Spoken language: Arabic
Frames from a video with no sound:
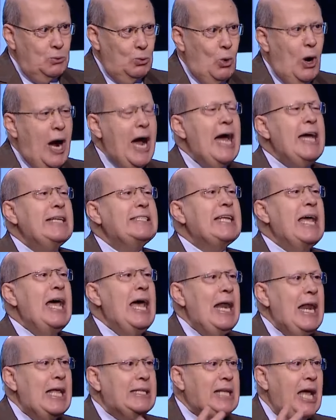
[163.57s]

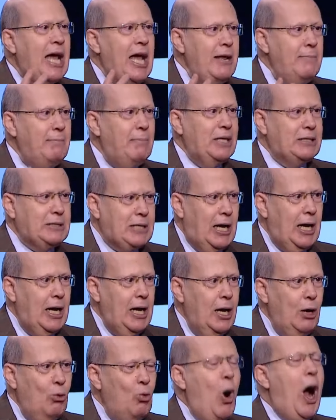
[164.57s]
وازالت هيبتها
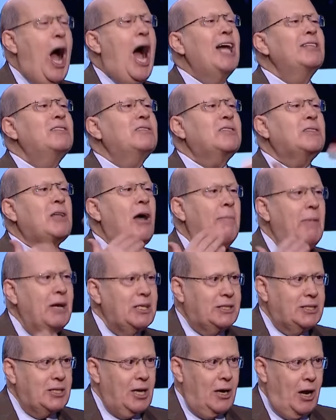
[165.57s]

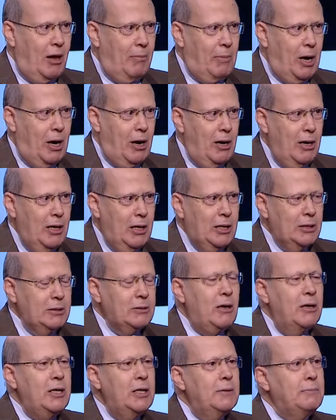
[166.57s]
وحطمت صنمها
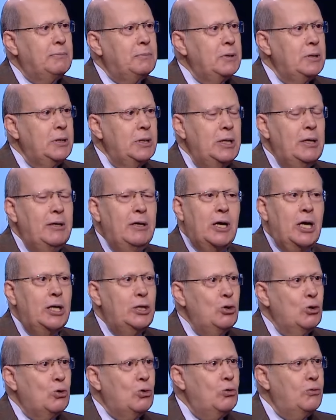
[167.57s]
طيب ايه
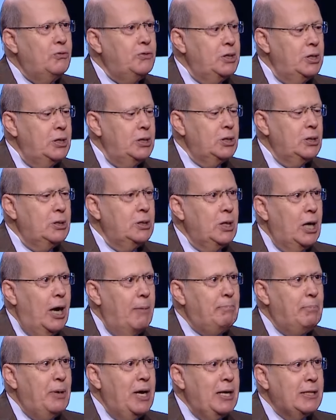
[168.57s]
رايكم في
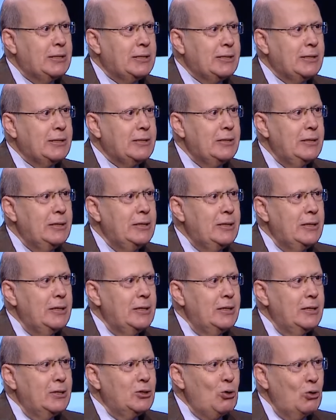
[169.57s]
عباس
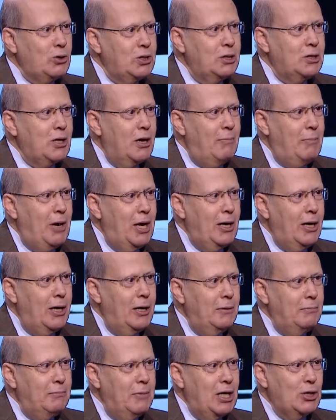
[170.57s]
سلطه رام
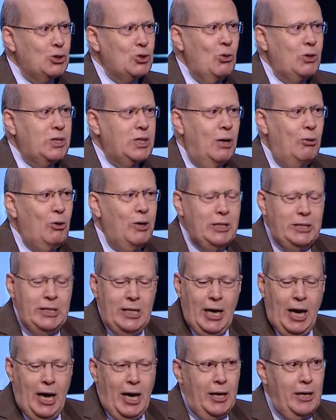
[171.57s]
الله ما هي آه. سلطه
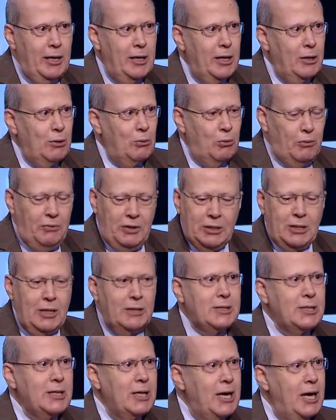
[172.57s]
وديعه وفي
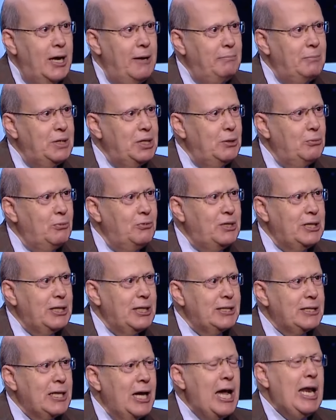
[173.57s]
تنسيق امني وفي
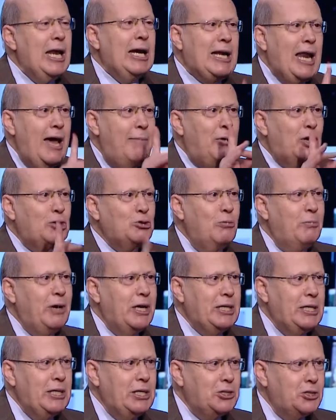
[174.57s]
كذا قال لك لا برضه
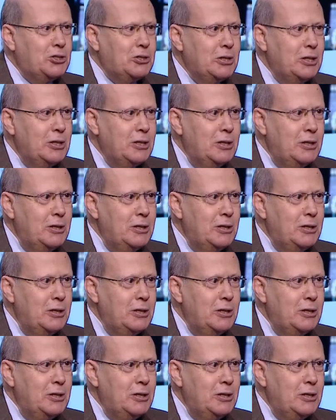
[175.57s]
ما تجيش